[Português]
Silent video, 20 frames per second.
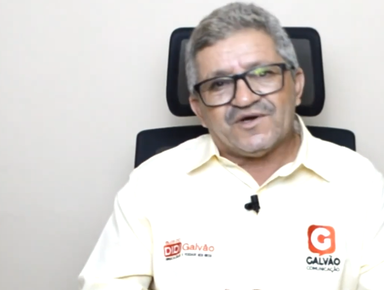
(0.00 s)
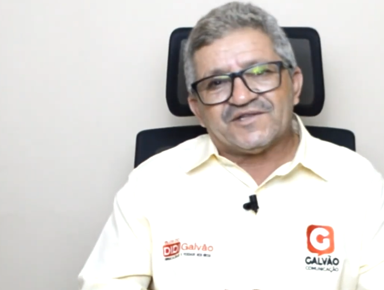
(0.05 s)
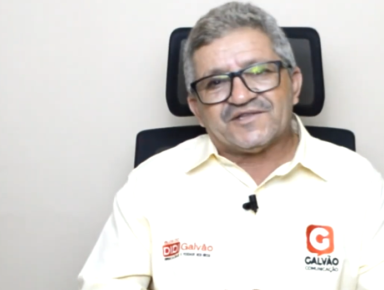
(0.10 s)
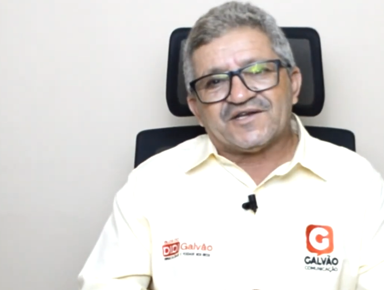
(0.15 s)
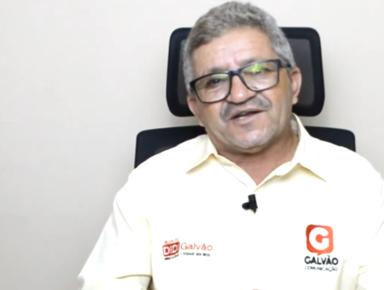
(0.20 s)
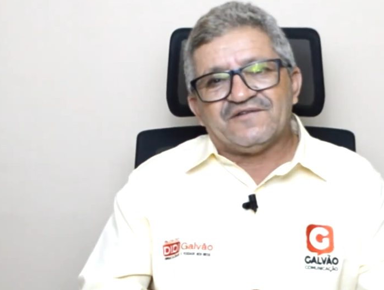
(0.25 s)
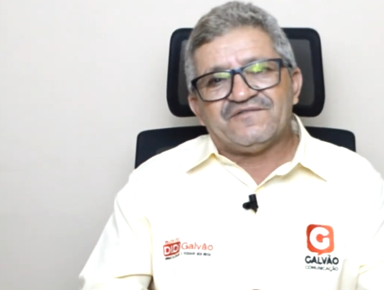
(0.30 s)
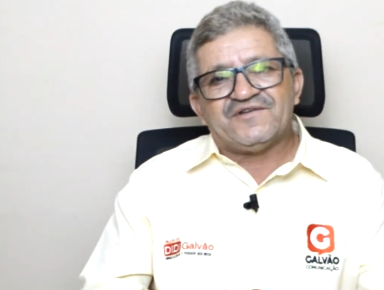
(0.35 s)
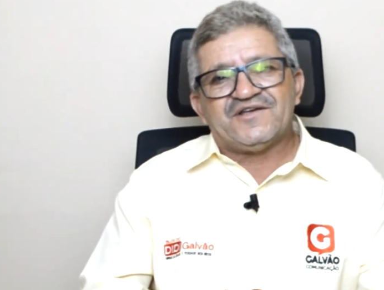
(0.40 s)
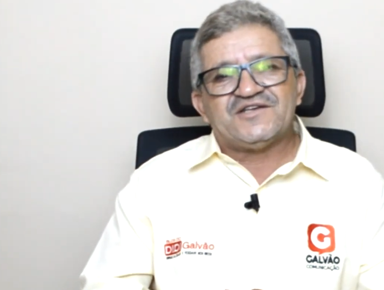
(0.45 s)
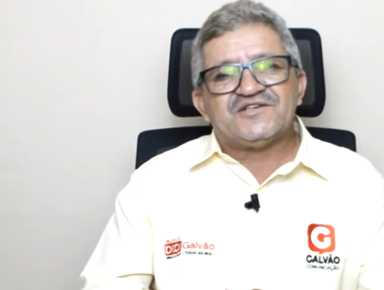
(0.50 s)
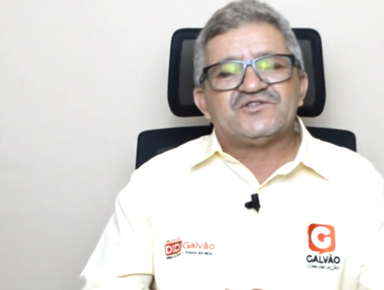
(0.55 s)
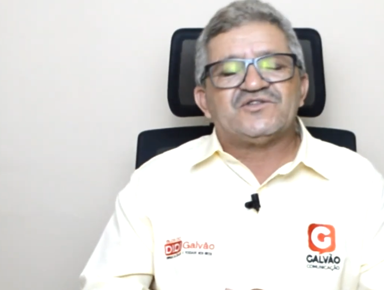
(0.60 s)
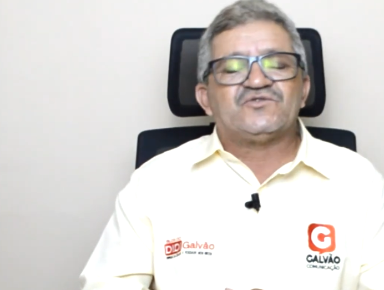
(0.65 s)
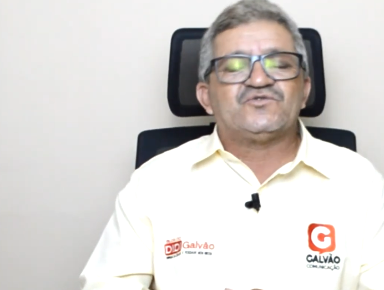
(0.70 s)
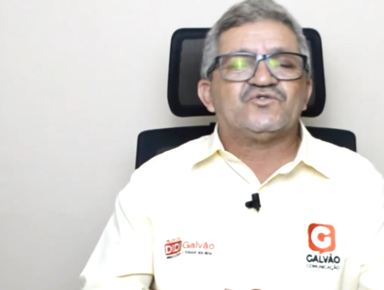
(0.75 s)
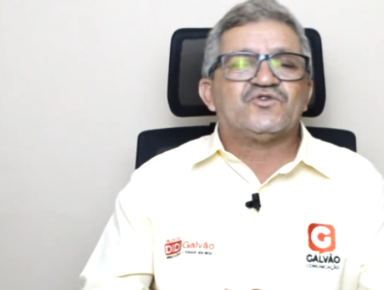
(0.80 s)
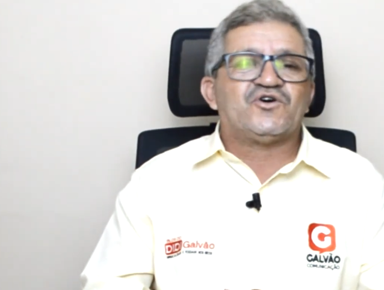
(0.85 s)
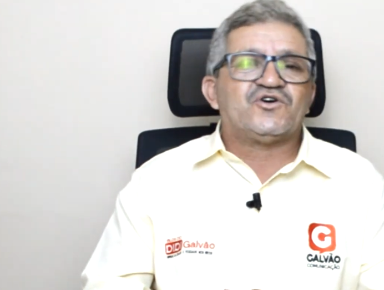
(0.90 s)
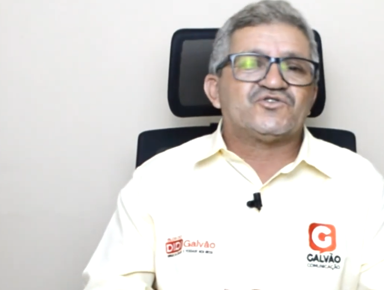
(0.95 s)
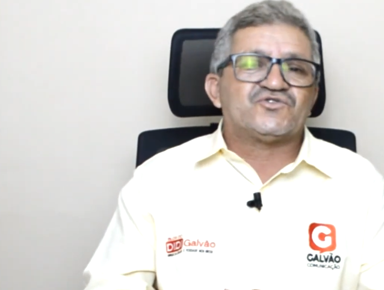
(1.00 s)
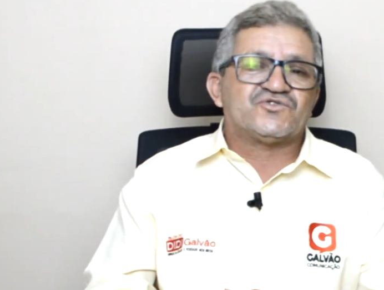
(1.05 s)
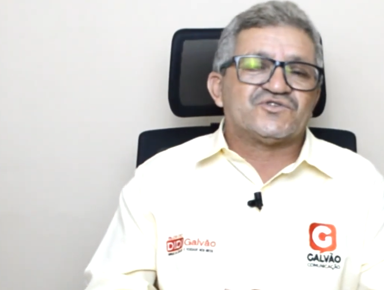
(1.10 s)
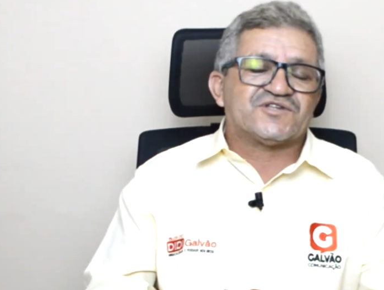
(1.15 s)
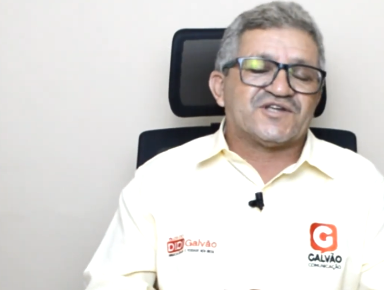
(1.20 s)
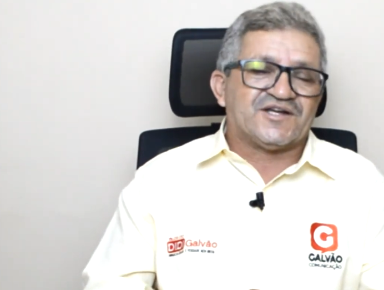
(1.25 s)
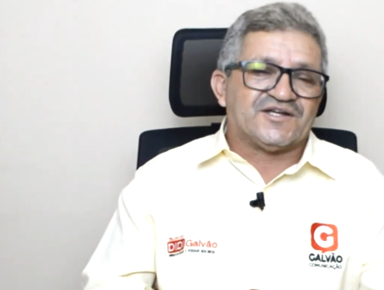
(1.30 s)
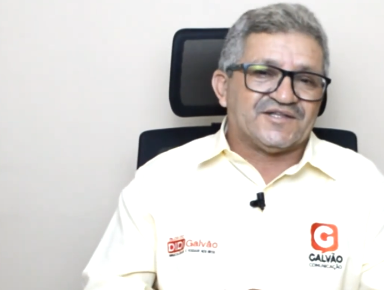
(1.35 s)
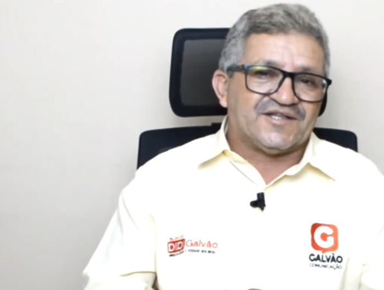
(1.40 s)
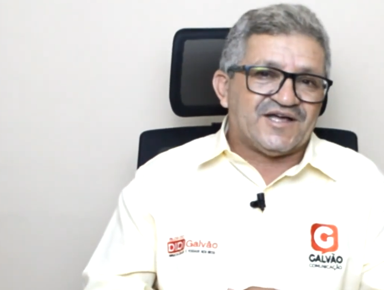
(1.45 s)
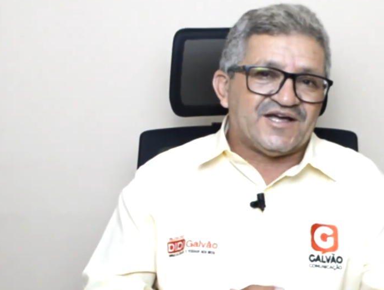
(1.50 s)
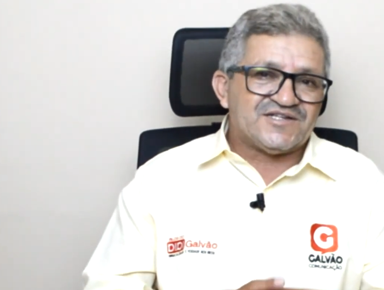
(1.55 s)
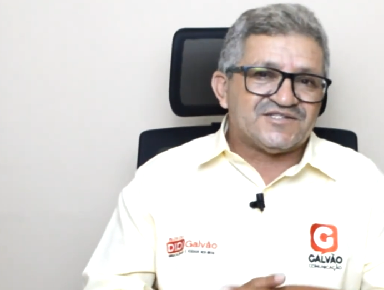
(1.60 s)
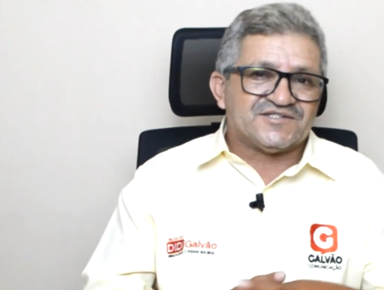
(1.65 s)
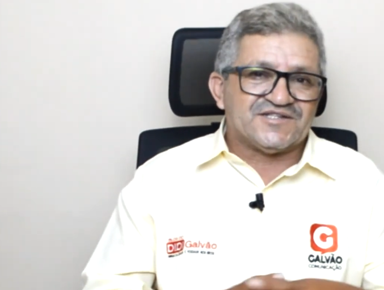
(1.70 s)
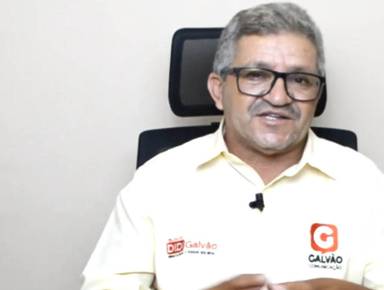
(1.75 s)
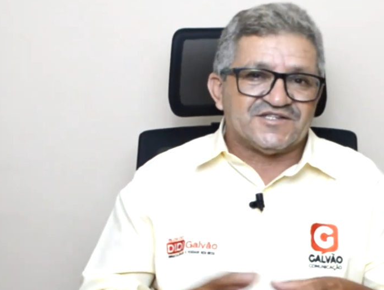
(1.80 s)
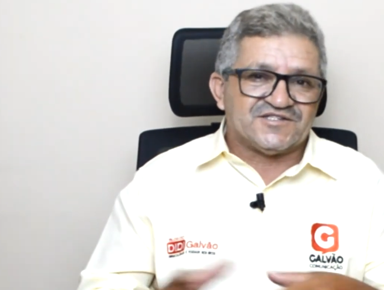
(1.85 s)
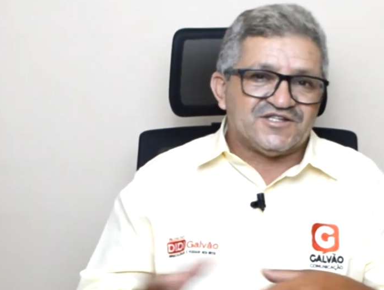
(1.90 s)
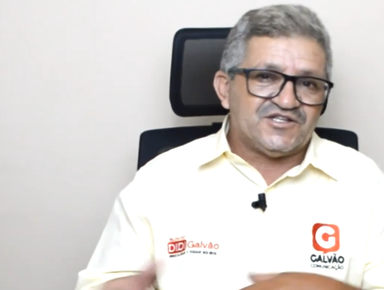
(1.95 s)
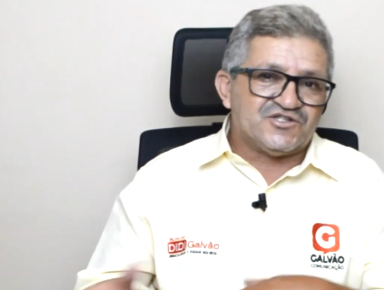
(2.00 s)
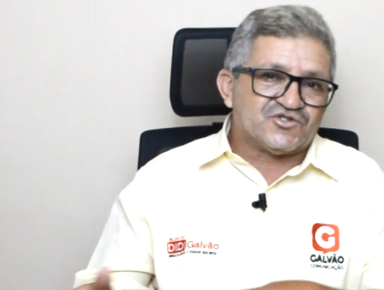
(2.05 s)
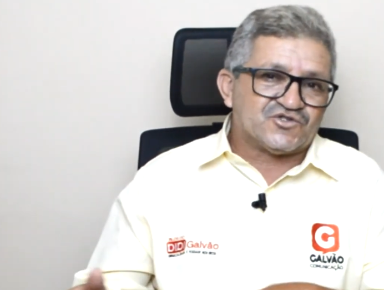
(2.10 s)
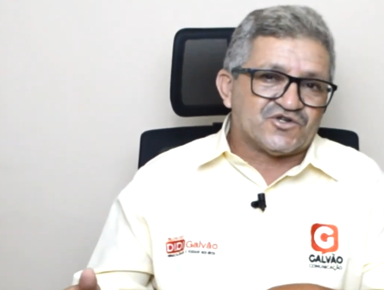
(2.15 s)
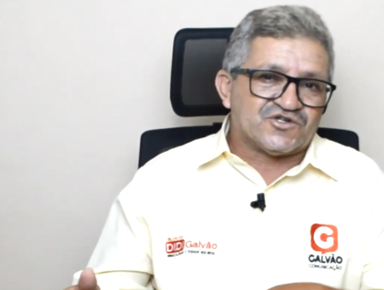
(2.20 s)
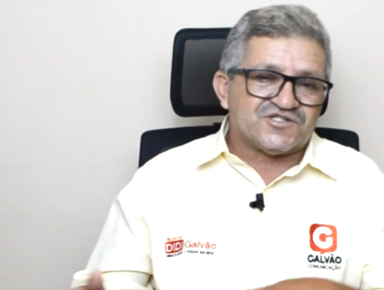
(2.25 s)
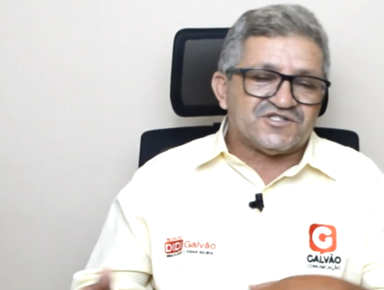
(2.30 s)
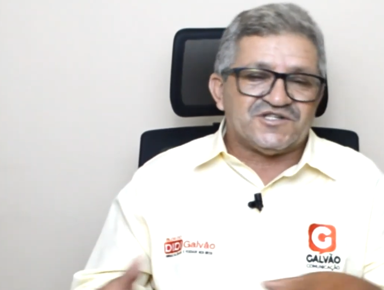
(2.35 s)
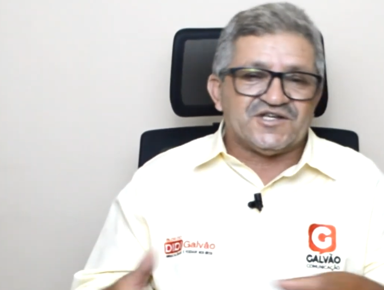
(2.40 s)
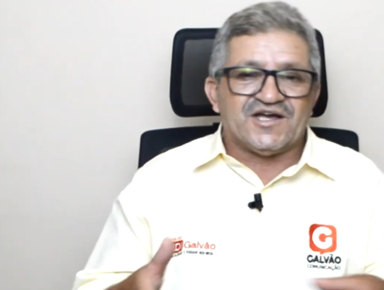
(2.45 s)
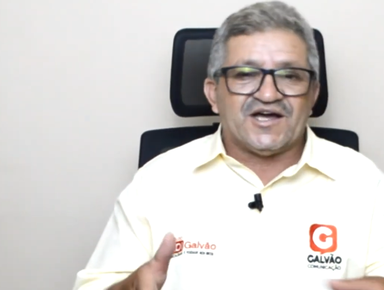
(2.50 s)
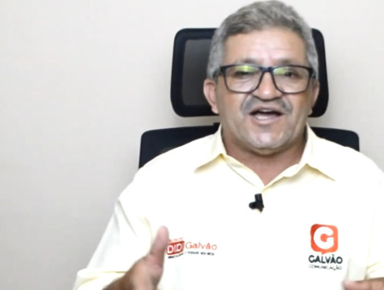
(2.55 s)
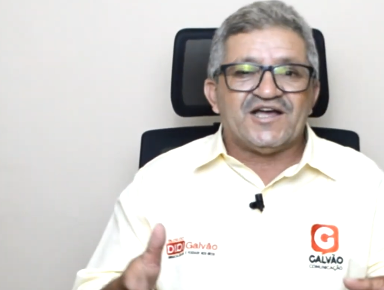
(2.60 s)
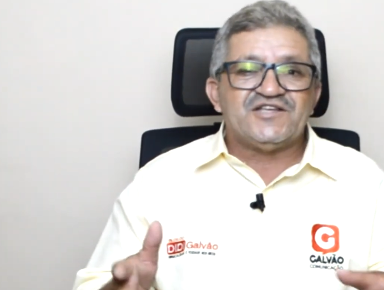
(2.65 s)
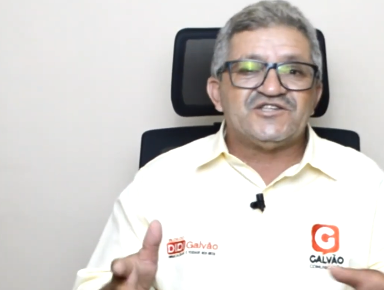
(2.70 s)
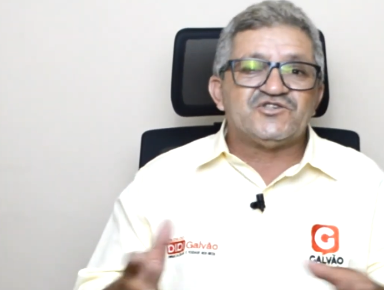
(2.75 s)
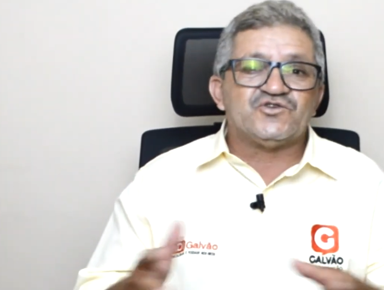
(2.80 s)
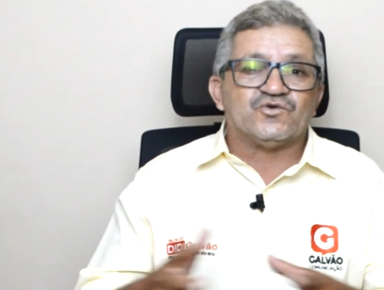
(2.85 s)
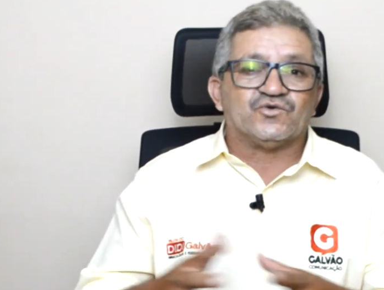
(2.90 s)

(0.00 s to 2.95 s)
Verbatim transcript: através dos nossos canais nas redes sociais,